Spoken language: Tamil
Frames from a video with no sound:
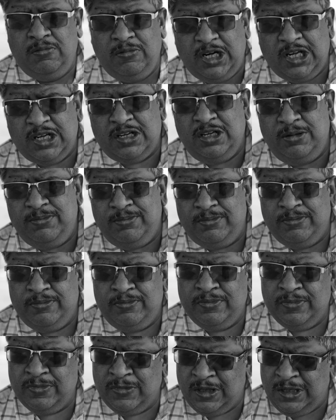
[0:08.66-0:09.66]
வணக்கம்
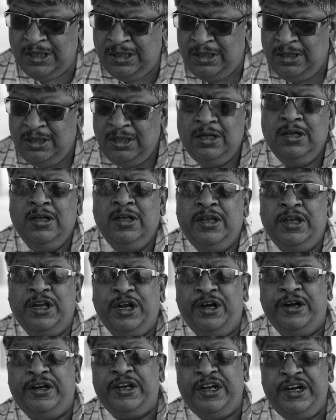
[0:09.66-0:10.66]

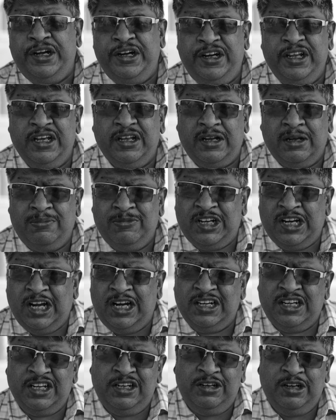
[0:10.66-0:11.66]
இன்று இந்திய நம்ம
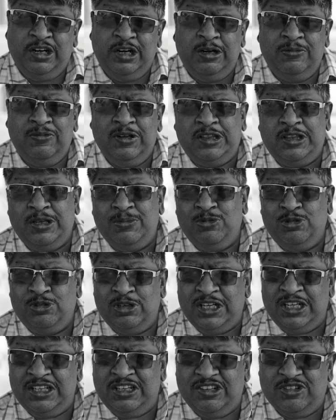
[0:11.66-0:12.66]
நாட்டின் எழுபத்தி
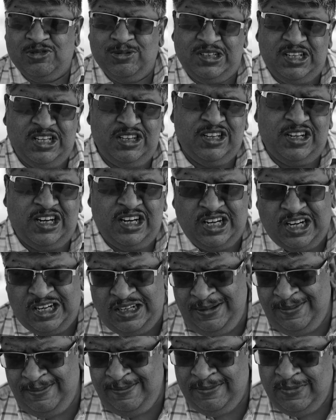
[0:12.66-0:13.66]
மூணாவது சுதந்திர
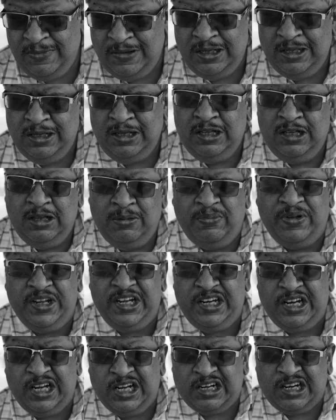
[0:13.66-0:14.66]
நாள்
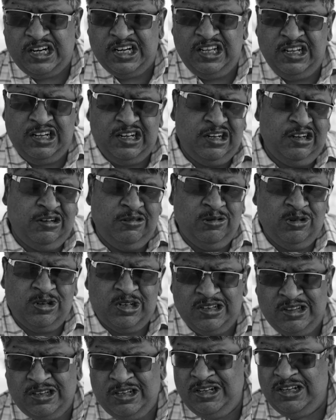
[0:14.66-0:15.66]
மெரினா
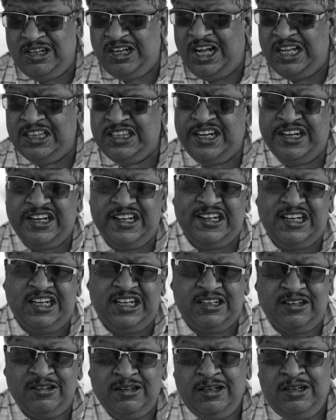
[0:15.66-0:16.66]
கடைக்கல்லோரத்தில்
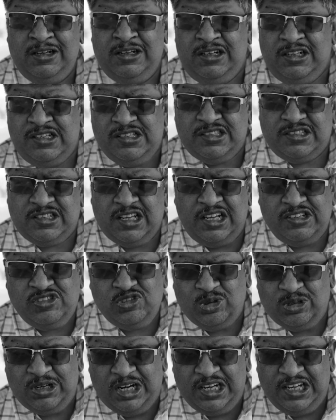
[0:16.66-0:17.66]
காந்தியடிகளார்
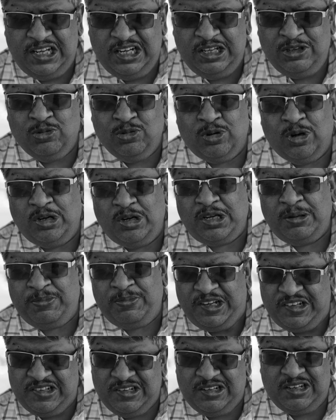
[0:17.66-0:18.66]
ஸ்டாச்சுக்கு அடியிலேருந்து உங்கள்கிட்ட
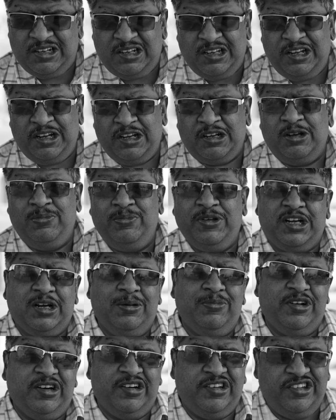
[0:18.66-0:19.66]
பேசுறதுக்கு எனக்கு மிக்க
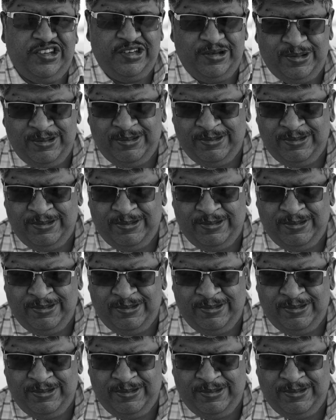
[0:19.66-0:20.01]
மகிழ்ச்சி